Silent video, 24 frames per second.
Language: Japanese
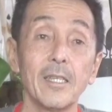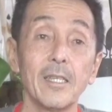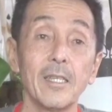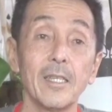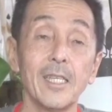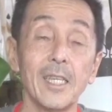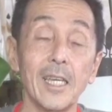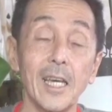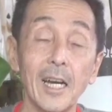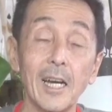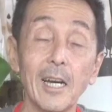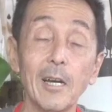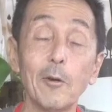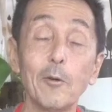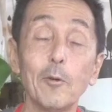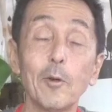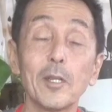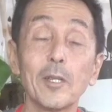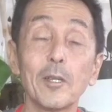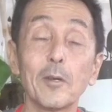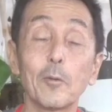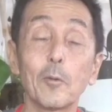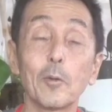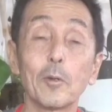批判
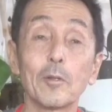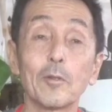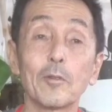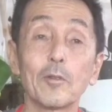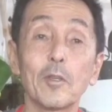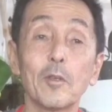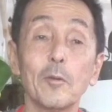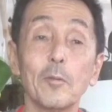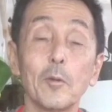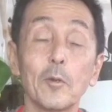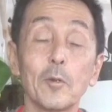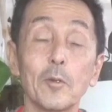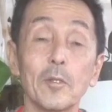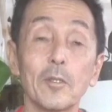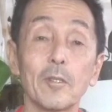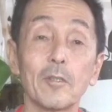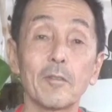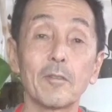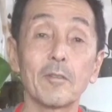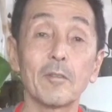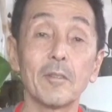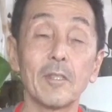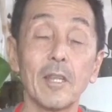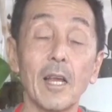はねこれつきもので
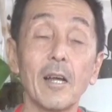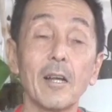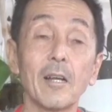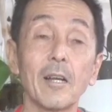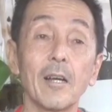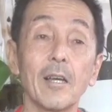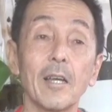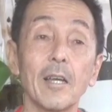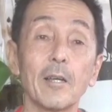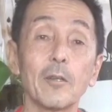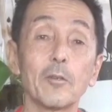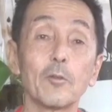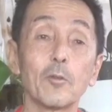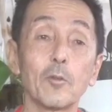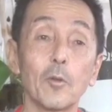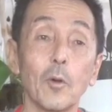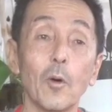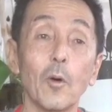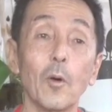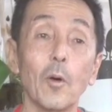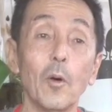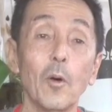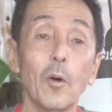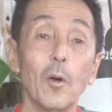す。何かやる
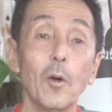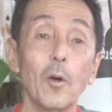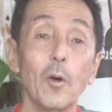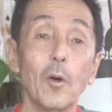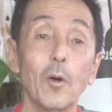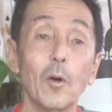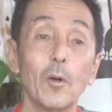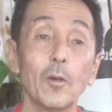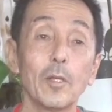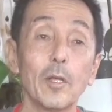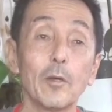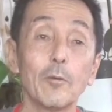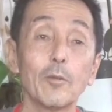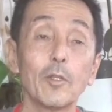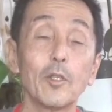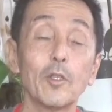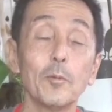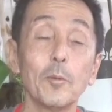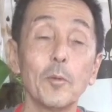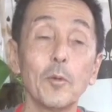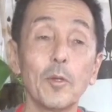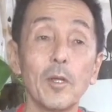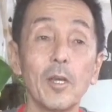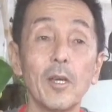と。でうち
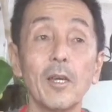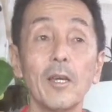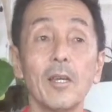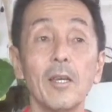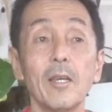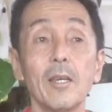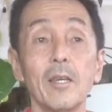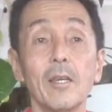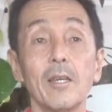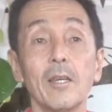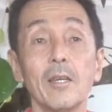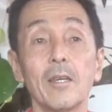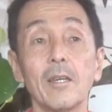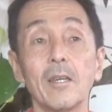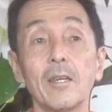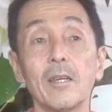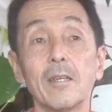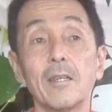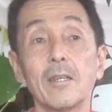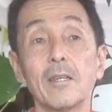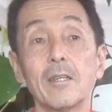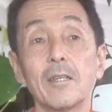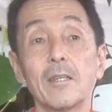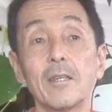もね、
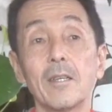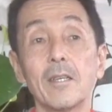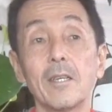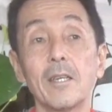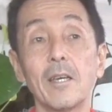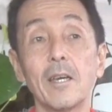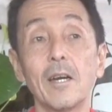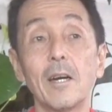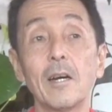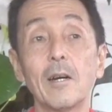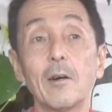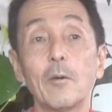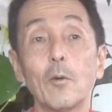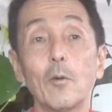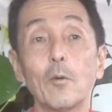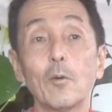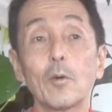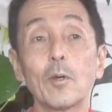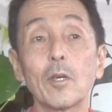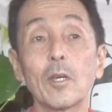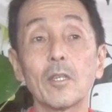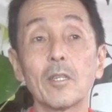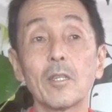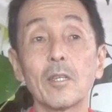批判を
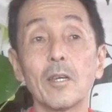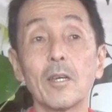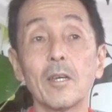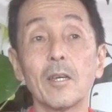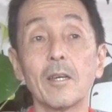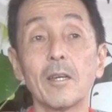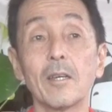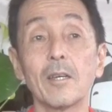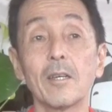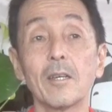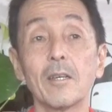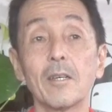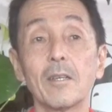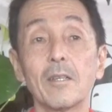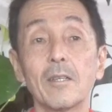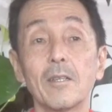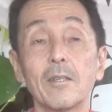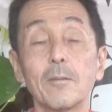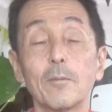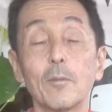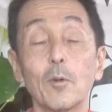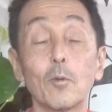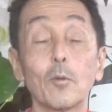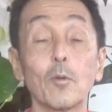受けて
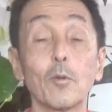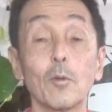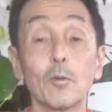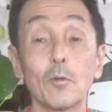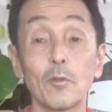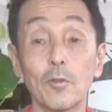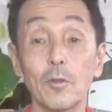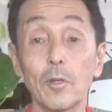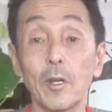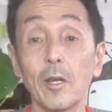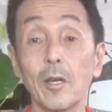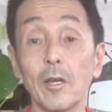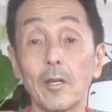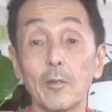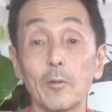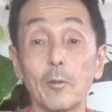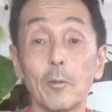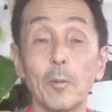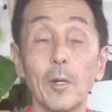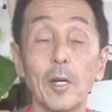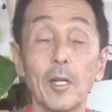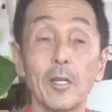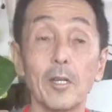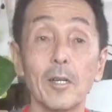僕の連れ合いの
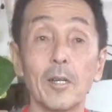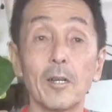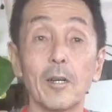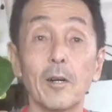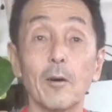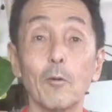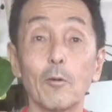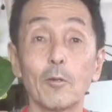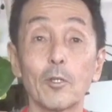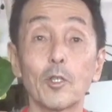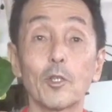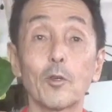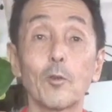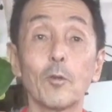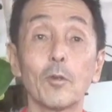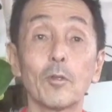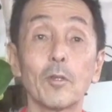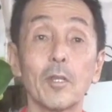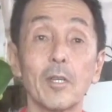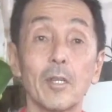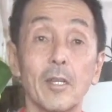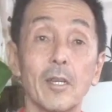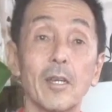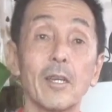マリアが落ち込ん
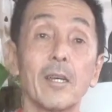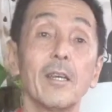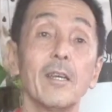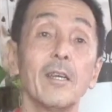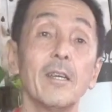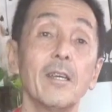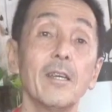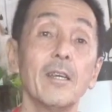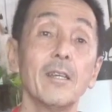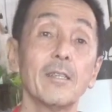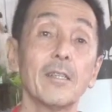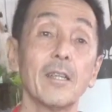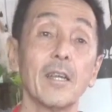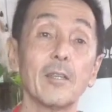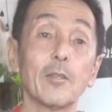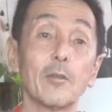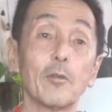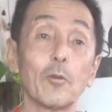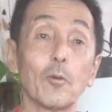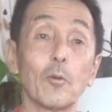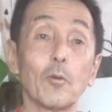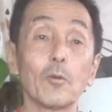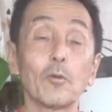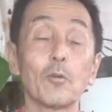でねなんて
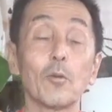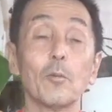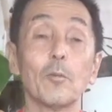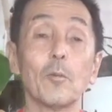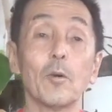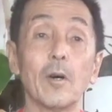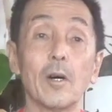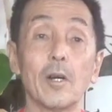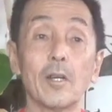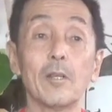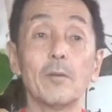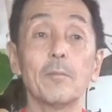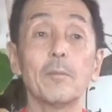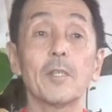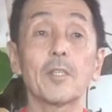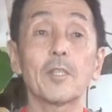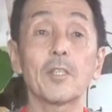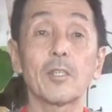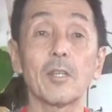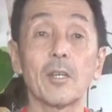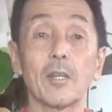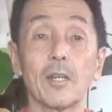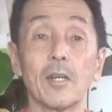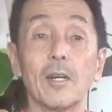いうこともありま
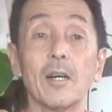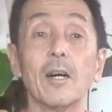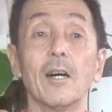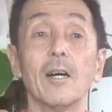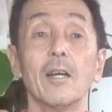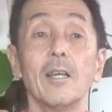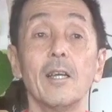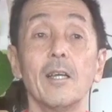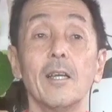したが、